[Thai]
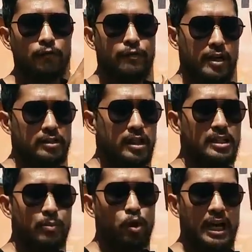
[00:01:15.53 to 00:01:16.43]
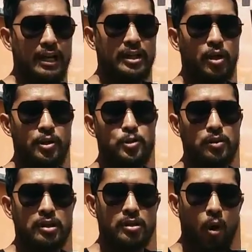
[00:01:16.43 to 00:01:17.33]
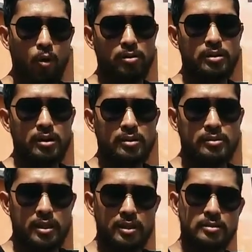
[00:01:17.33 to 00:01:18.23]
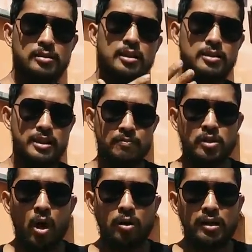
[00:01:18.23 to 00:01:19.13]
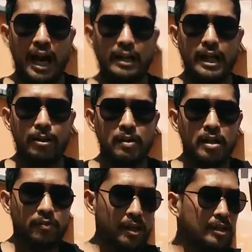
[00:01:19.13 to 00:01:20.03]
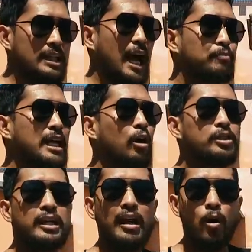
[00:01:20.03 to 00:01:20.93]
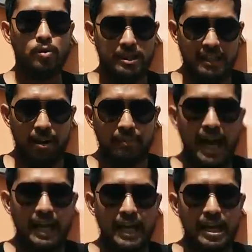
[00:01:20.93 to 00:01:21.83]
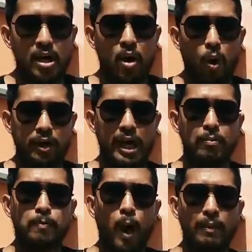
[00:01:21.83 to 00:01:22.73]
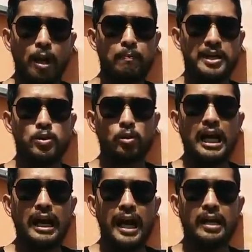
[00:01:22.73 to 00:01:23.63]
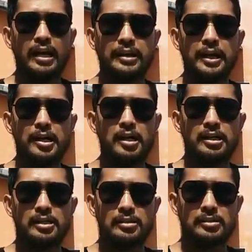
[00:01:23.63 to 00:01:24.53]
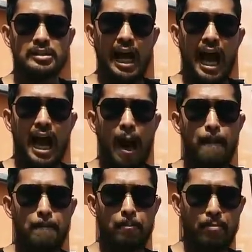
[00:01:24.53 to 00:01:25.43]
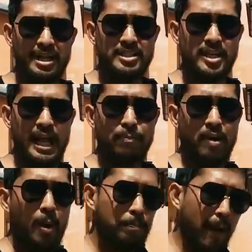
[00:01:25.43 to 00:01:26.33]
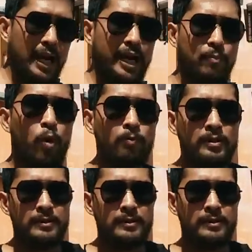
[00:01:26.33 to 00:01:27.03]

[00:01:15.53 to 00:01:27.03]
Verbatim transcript: ฝึกที่จำนวนครั้งที่น้อยที่สุดคือ6 ถึง 12 ครั้งครับหรือทำเท่าที่เราจะทำได้นะโอเคเมื่อพร้อมแล้วไปสู่ท่าแรกเลยนั่นก็คือท่ามัสเตอร์นับไปเลยครับผม